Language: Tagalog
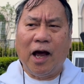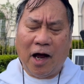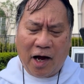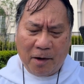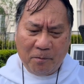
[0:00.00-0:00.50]

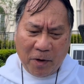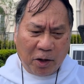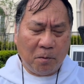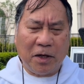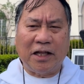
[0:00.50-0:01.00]
Um,
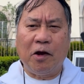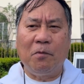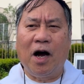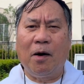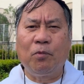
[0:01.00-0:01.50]
meron ba tayong
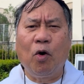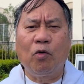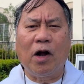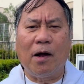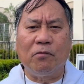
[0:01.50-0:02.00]
mga
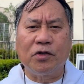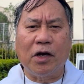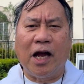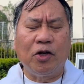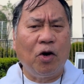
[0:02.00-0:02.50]
programs?
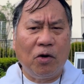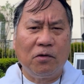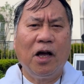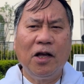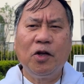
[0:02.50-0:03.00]
I
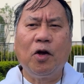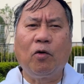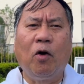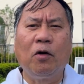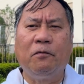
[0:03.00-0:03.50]
know
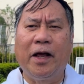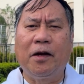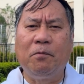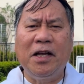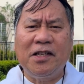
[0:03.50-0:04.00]
you're all
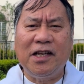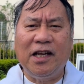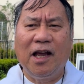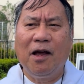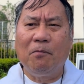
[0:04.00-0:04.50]
very
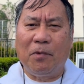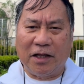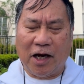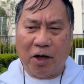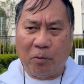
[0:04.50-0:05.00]
busy, but
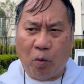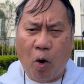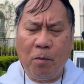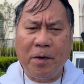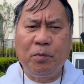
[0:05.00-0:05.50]
I
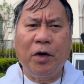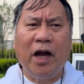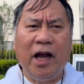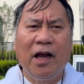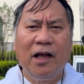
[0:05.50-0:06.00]
hope and
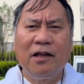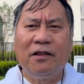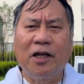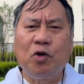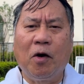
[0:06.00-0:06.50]
pray
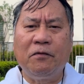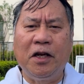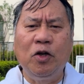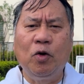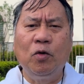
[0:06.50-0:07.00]
that you have
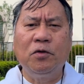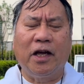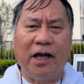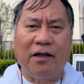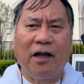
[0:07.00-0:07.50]

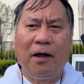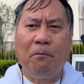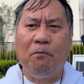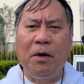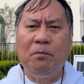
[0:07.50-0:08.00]
included
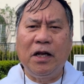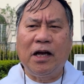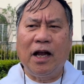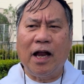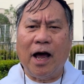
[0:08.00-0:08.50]

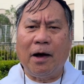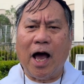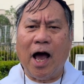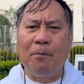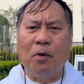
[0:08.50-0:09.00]
biblical ah,
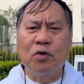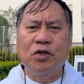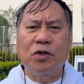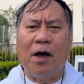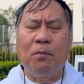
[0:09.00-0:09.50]

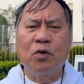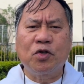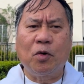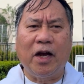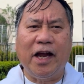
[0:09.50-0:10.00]
apost
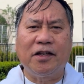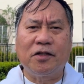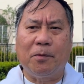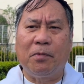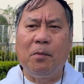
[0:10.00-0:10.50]
apostolates,
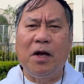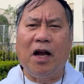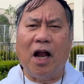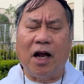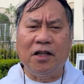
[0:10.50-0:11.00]

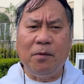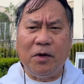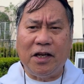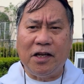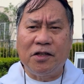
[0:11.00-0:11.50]
biblical
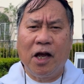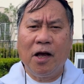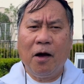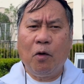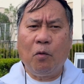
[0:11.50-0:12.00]
activities
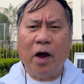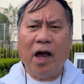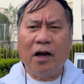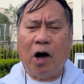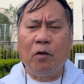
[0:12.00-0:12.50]

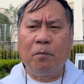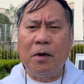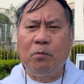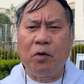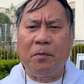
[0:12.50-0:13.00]
where our
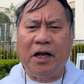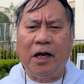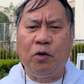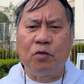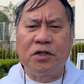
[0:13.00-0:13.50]
people
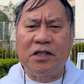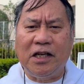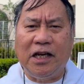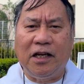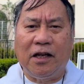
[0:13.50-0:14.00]
begin to
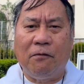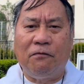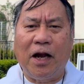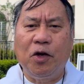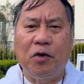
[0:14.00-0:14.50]
see the
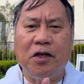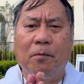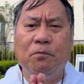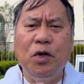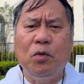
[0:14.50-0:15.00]
value and
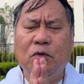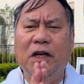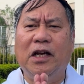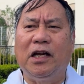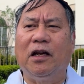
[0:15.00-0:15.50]
the
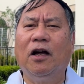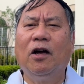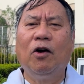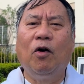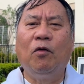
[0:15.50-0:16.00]
beauty
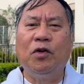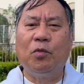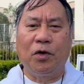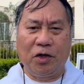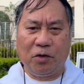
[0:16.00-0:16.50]
of the
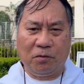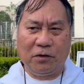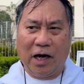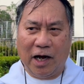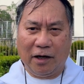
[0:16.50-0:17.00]
Word of
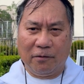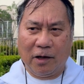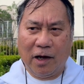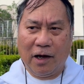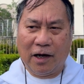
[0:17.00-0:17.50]
God.
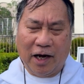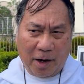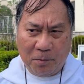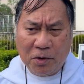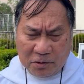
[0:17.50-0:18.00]

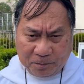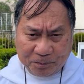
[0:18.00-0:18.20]
Kaya po,